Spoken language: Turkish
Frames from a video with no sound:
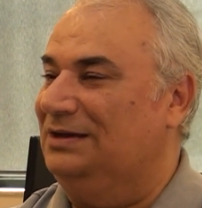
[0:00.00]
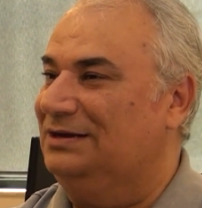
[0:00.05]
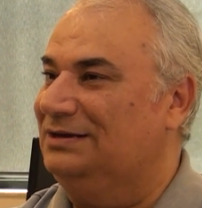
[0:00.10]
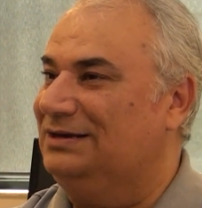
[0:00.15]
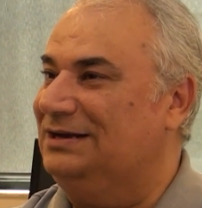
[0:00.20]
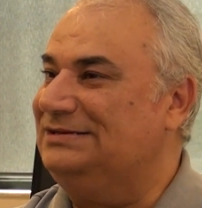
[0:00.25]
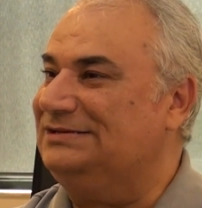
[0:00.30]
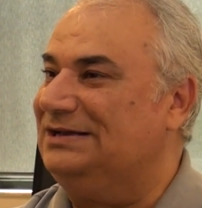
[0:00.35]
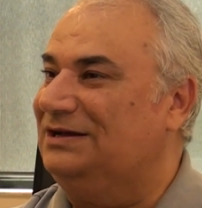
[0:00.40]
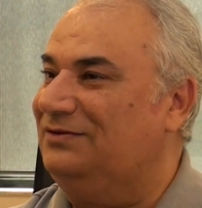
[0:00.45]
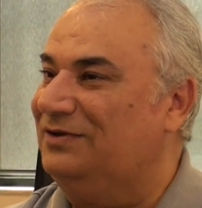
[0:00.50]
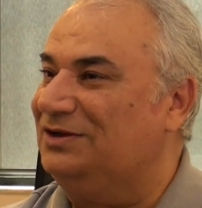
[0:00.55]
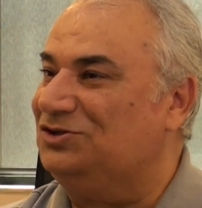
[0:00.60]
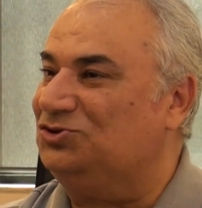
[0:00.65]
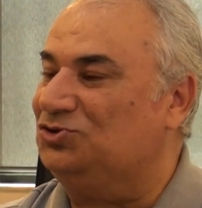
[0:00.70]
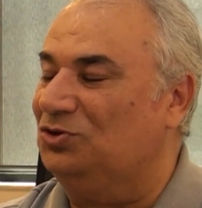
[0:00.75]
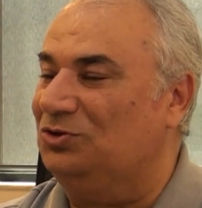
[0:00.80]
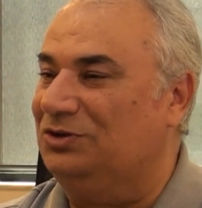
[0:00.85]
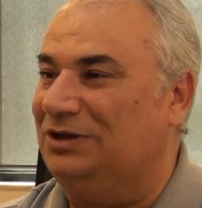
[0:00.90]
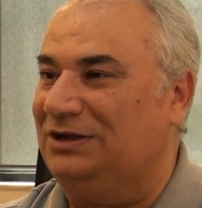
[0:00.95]

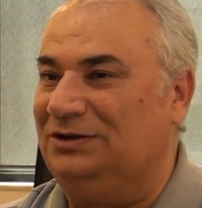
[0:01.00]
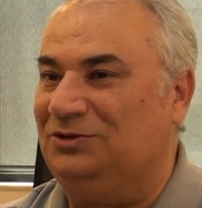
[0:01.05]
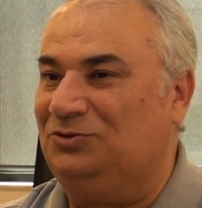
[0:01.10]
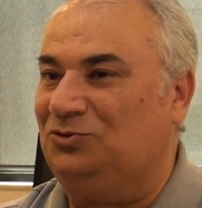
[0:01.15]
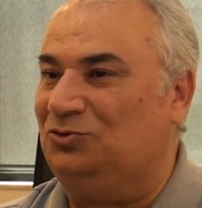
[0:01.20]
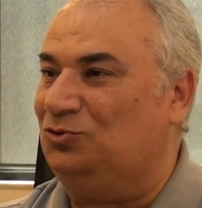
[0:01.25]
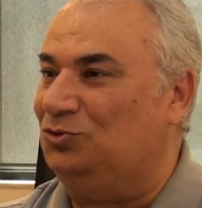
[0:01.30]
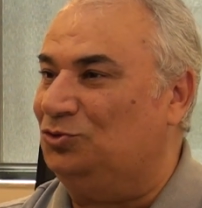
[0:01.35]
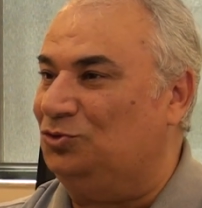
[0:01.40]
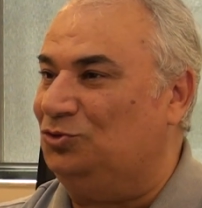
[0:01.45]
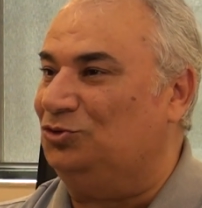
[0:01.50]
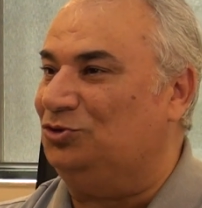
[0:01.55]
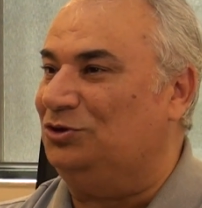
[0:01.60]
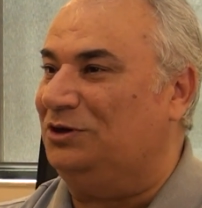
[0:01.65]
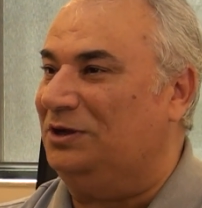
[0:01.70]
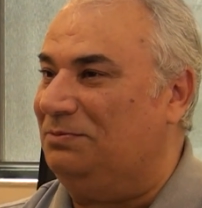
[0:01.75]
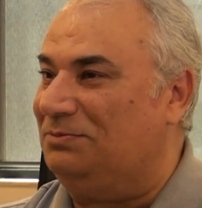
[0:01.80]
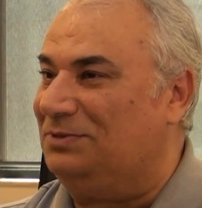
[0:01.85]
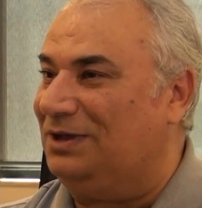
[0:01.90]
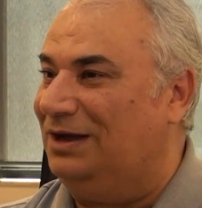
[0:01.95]
Rezervasyonların kütür kütür
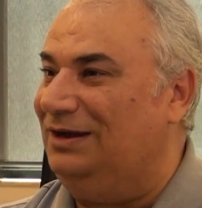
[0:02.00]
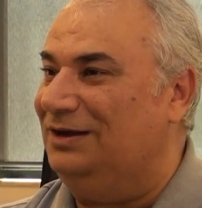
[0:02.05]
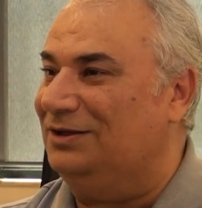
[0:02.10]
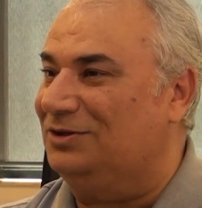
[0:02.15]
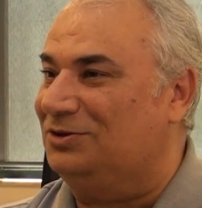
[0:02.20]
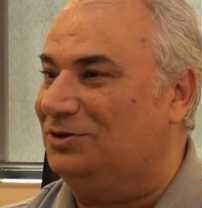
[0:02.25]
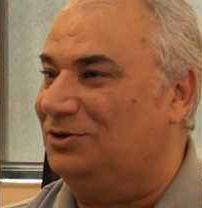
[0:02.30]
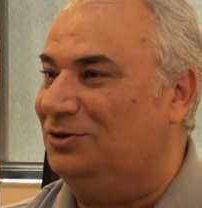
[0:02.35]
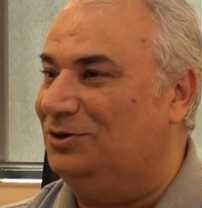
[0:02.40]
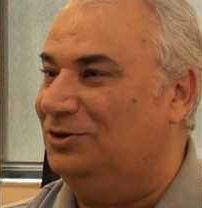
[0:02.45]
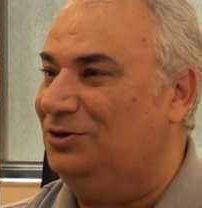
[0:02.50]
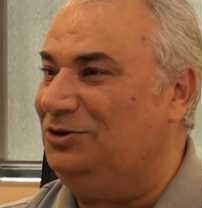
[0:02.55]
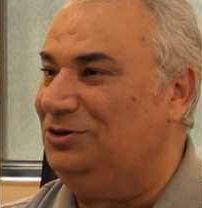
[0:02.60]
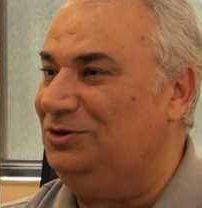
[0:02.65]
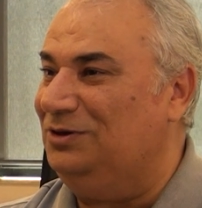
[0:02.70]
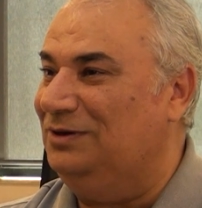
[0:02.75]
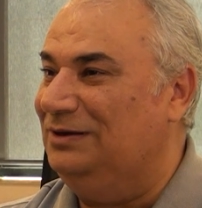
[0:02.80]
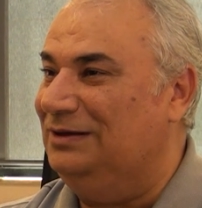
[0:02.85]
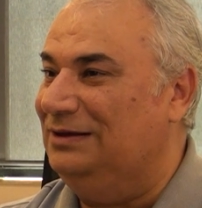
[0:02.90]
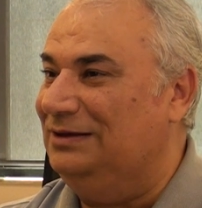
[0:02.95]
iptal ediliyor.
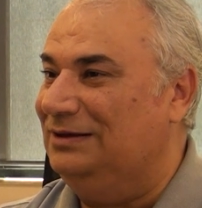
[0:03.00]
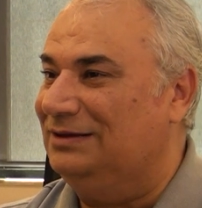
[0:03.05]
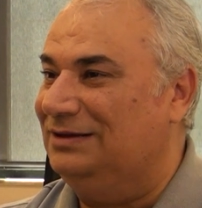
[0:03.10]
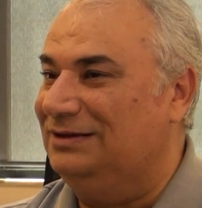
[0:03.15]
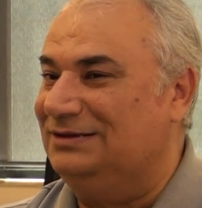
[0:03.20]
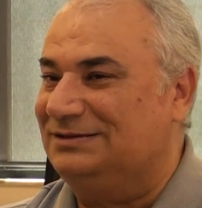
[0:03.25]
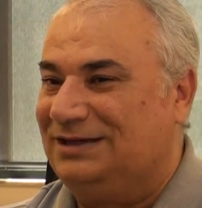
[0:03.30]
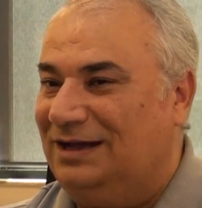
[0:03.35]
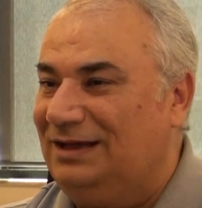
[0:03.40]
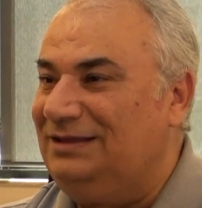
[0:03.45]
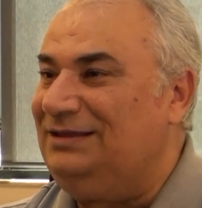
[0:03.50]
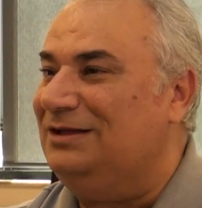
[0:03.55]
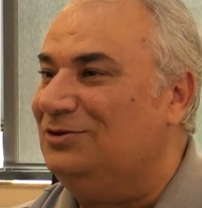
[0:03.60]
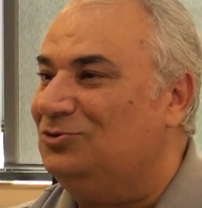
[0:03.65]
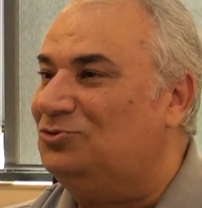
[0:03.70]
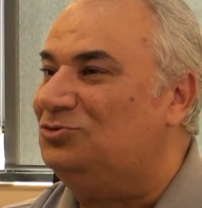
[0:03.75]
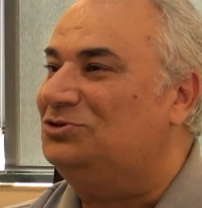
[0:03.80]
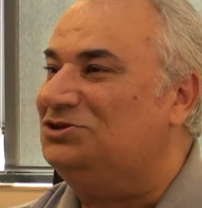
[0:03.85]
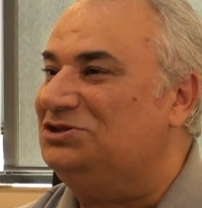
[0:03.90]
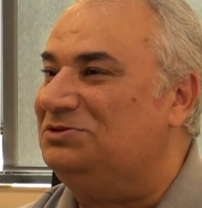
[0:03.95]
E,
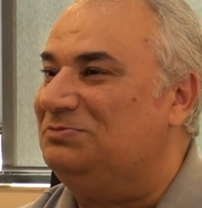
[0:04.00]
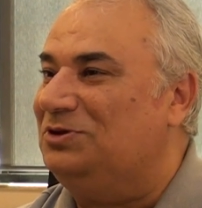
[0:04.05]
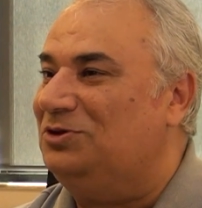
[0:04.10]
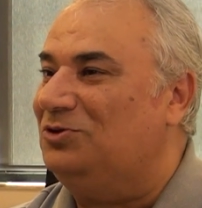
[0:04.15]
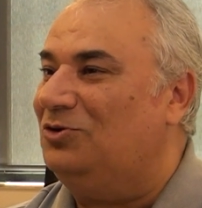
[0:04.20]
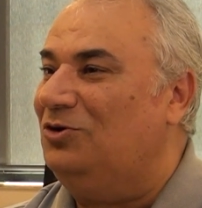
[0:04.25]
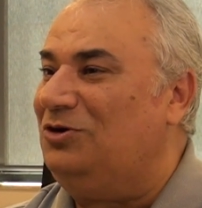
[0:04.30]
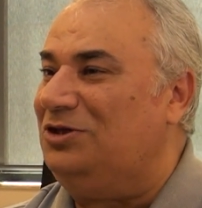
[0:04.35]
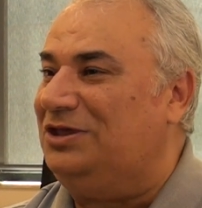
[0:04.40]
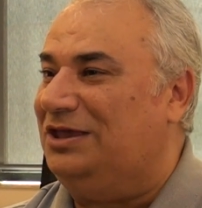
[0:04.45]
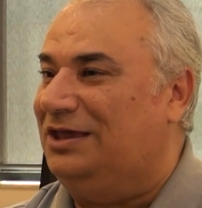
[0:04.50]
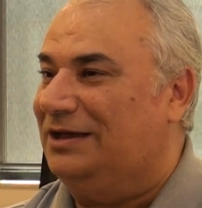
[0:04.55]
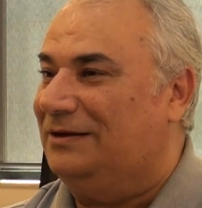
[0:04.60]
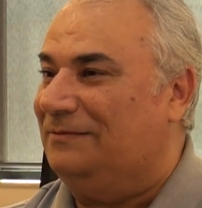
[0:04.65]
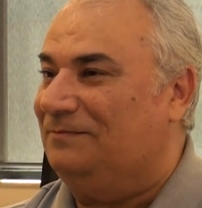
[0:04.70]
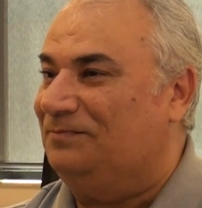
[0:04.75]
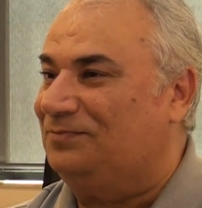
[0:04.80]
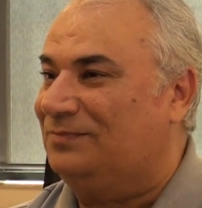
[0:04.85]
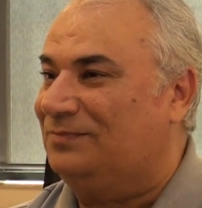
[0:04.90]
zaten turizmin yok ki.